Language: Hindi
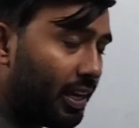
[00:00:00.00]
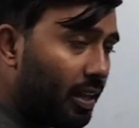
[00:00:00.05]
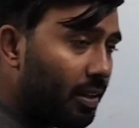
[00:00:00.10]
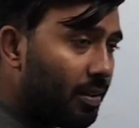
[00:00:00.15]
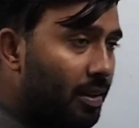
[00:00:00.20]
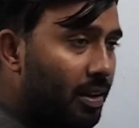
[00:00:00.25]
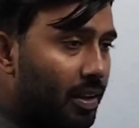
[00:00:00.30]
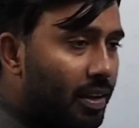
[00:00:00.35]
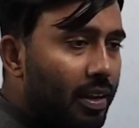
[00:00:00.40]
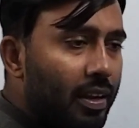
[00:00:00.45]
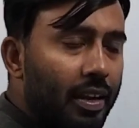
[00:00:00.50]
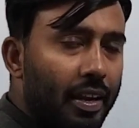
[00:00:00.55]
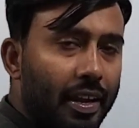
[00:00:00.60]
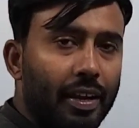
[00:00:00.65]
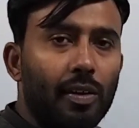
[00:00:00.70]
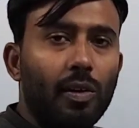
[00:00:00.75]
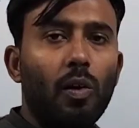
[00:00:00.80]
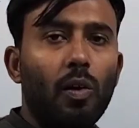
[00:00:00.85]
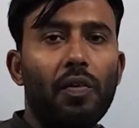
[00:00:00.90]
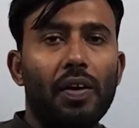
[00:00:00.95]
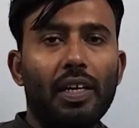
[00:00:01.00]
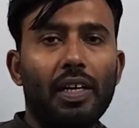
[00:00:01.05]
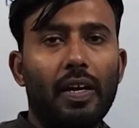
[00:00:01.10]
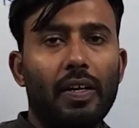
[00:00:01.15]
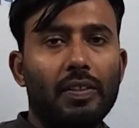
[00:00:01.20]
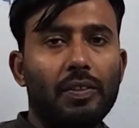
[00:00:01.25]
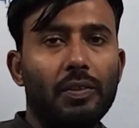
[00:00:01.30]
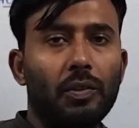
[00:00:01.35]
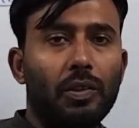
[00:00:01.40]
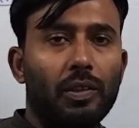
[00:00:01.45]
है एक लोअर
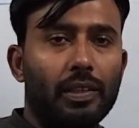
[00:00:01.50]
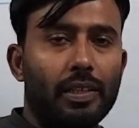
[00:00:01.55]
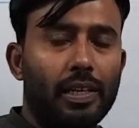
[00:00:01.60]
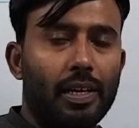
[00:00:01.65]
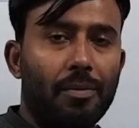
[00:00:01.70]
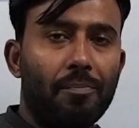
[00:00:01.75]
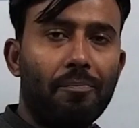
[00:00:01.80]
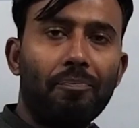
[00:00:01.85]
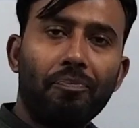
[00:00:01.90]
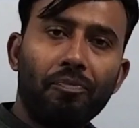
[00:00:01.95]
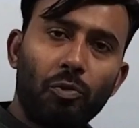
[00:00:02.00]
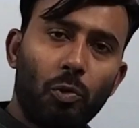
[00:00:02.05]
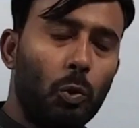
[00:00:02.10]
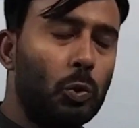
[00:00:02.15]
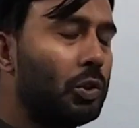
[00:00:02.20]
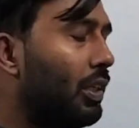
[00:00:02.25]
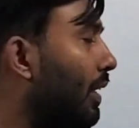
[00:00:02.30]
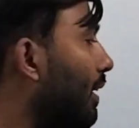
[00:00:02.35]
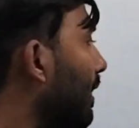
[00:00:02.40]
कास्ट होती है उस